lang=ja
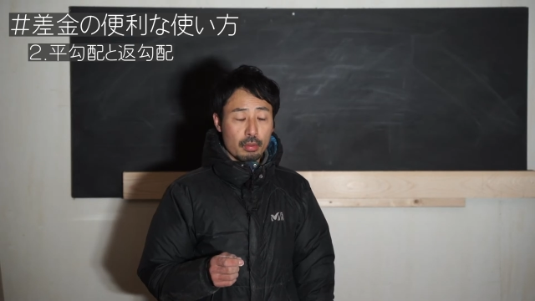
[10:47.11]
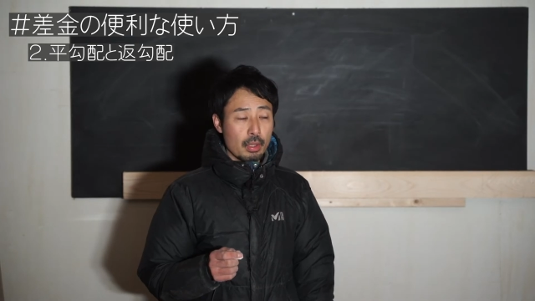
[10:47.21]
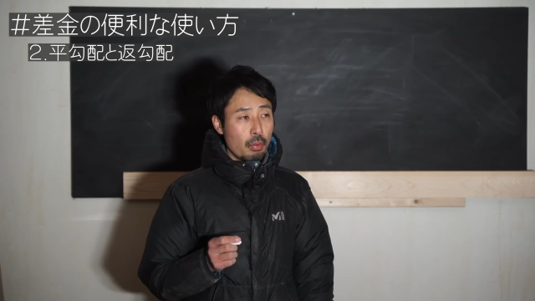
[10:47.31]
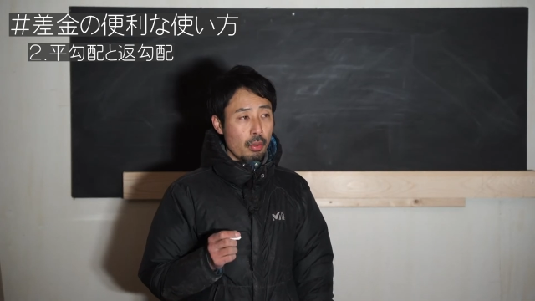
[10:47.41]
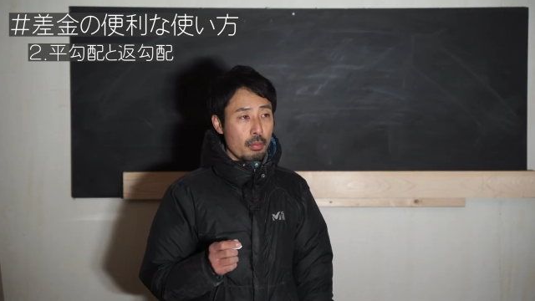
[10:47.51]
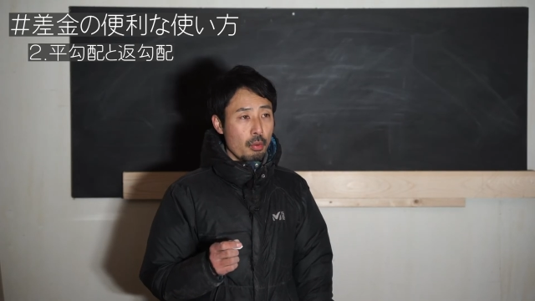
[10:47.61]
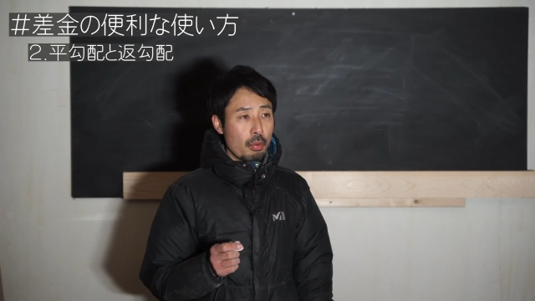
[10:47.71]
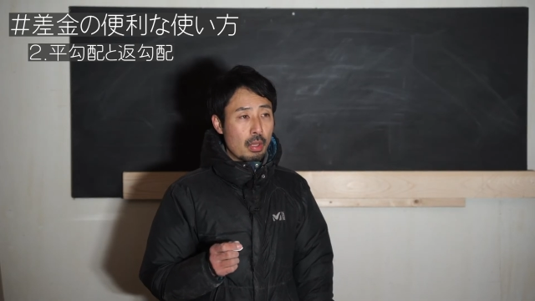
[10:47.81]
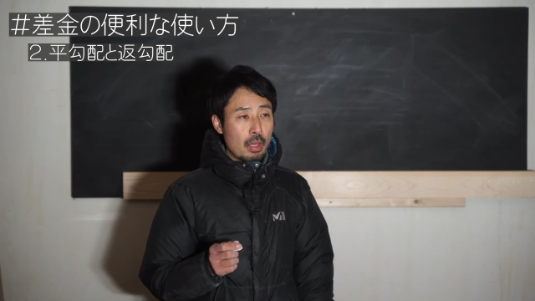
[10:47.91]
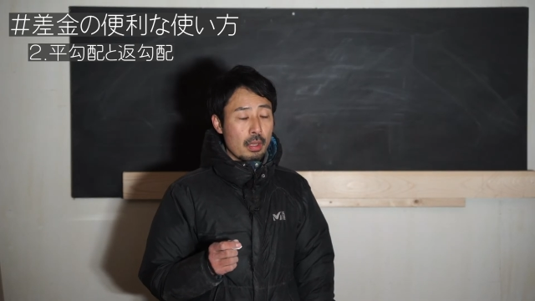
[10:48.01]
でこれ
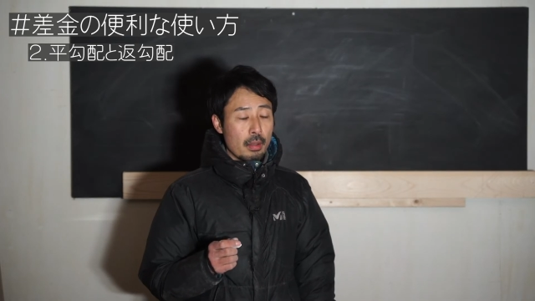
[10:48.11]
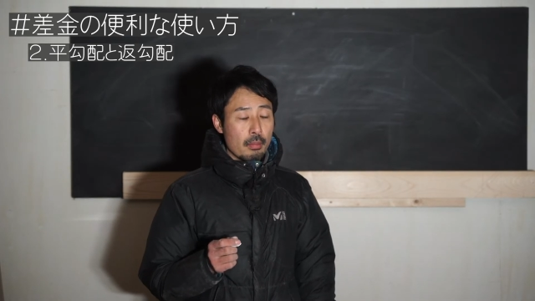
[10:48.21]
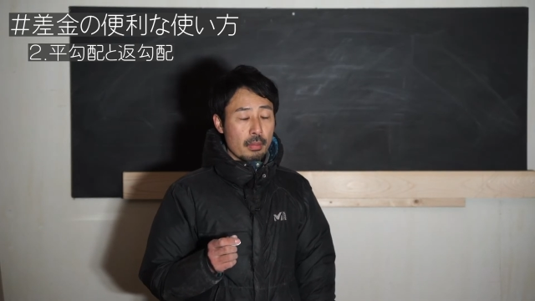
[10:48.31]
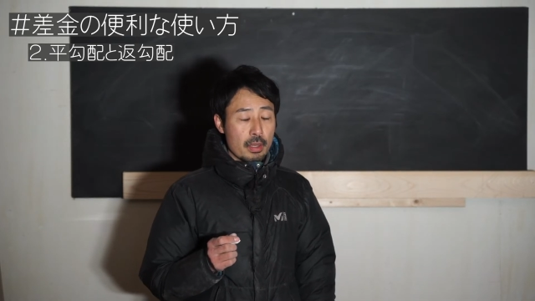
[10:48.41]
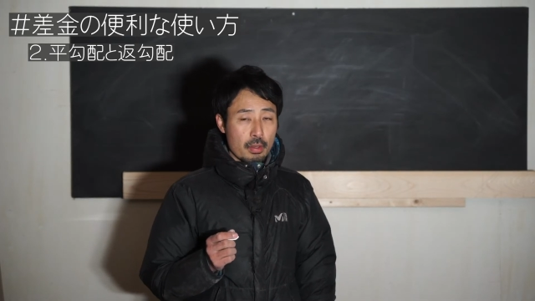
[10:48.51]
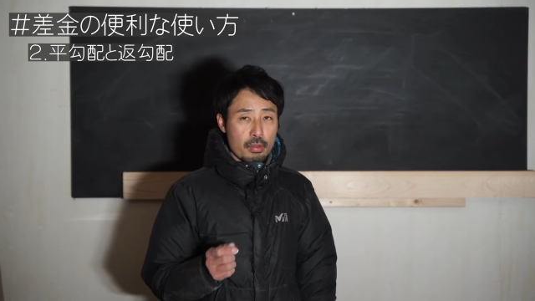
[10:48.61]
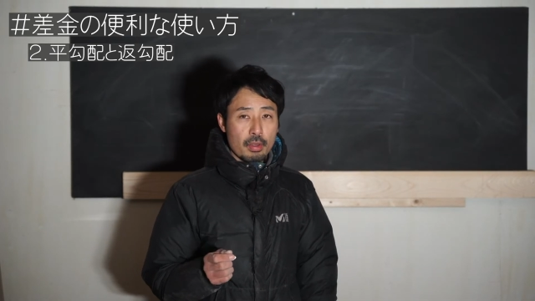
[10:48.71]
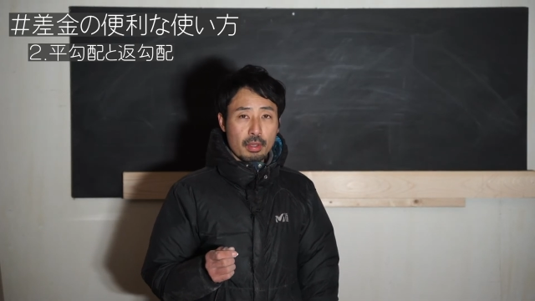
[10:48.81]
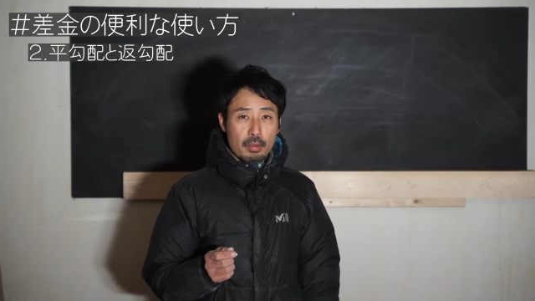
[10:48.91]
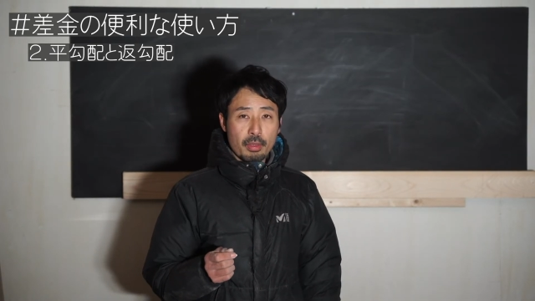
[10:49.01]
もめちゃく
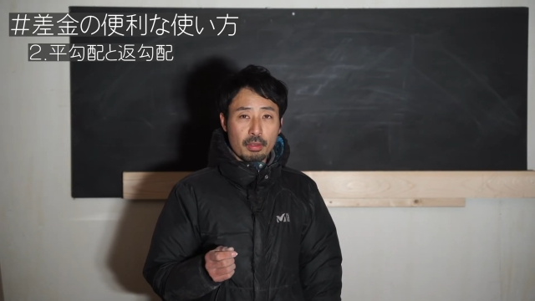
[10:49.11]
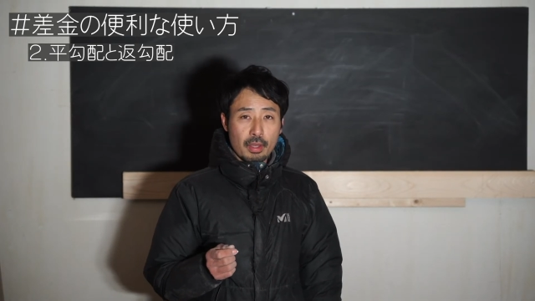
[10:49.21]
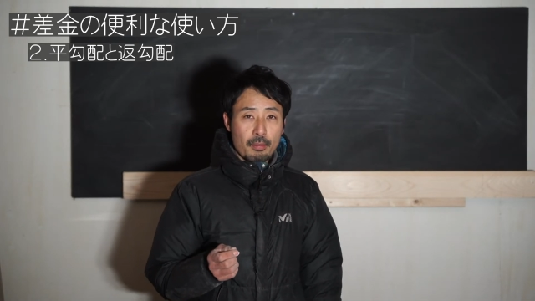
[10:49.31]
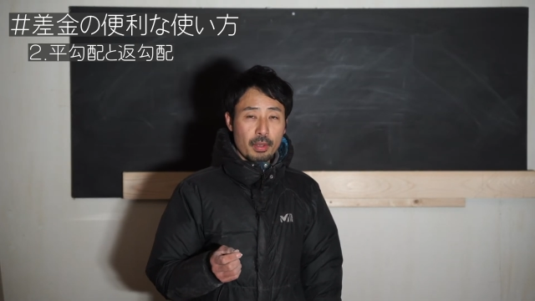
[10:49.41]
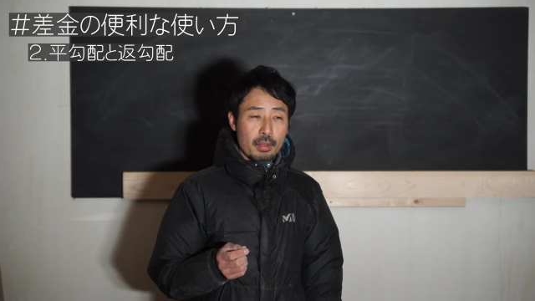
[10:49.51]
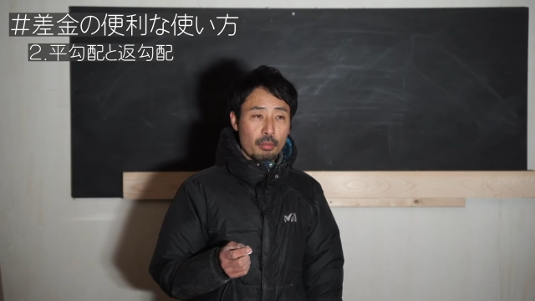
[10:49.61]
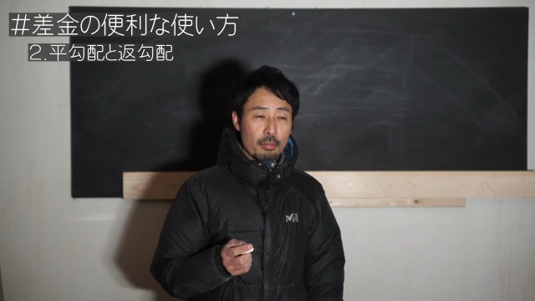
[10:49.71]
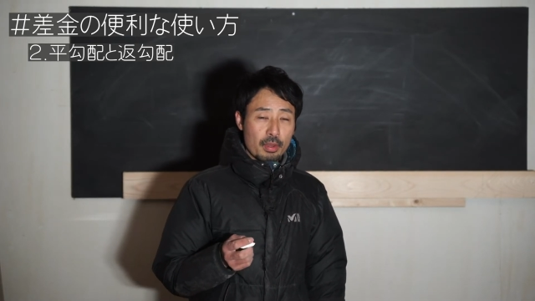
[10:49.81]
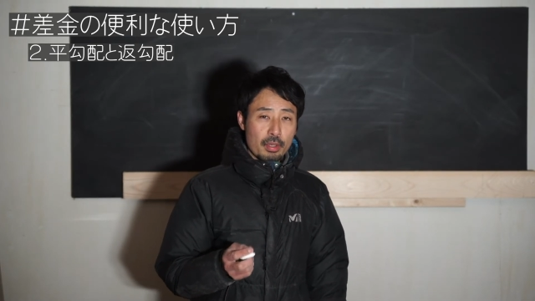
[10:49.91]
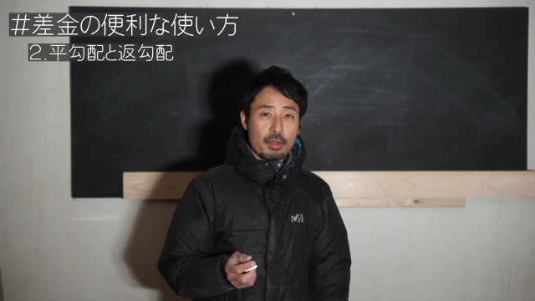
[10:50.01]
ちゃ使えます。現場でも
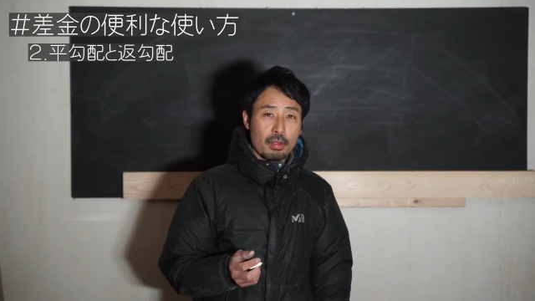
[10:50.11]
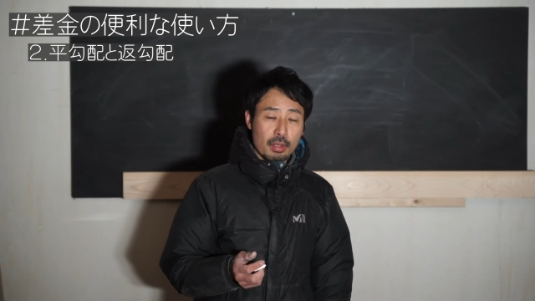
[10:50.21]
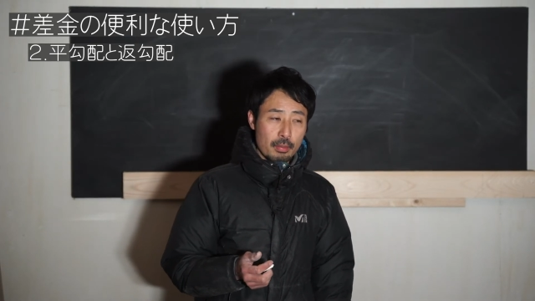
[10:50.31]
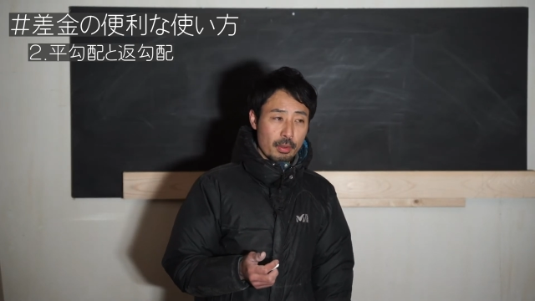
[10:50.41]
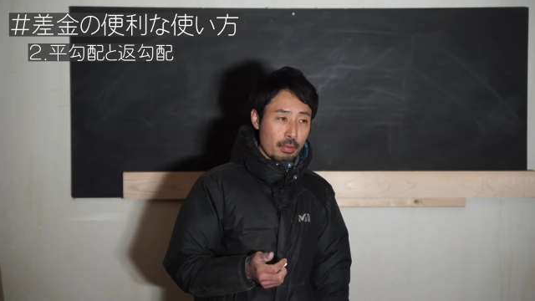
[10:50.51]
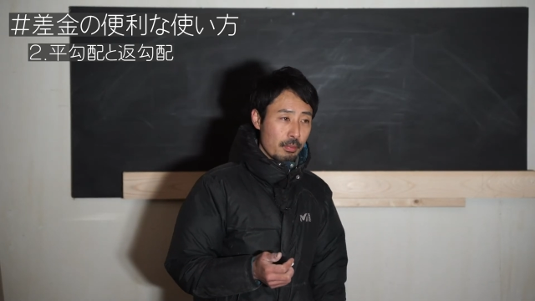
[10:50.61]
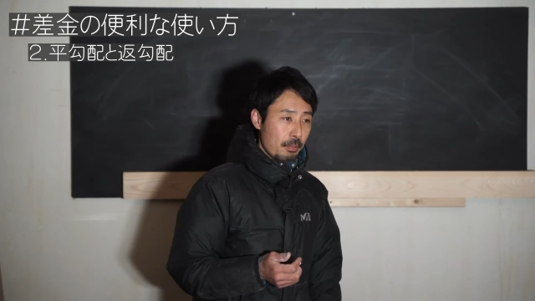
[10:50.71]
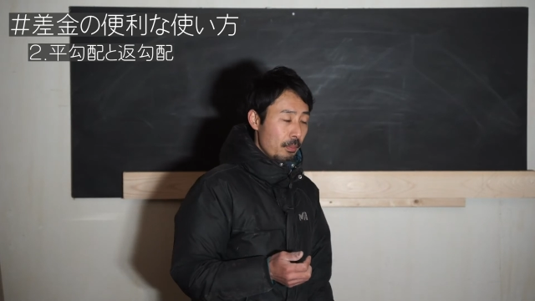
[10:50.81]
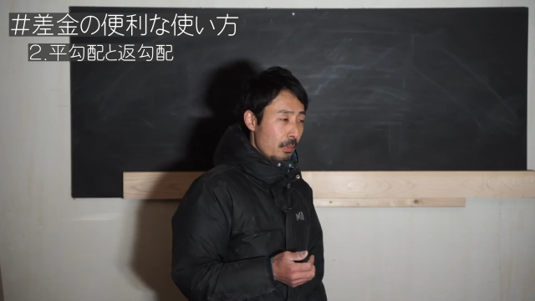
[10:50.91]
めちゃくちゃ使えます。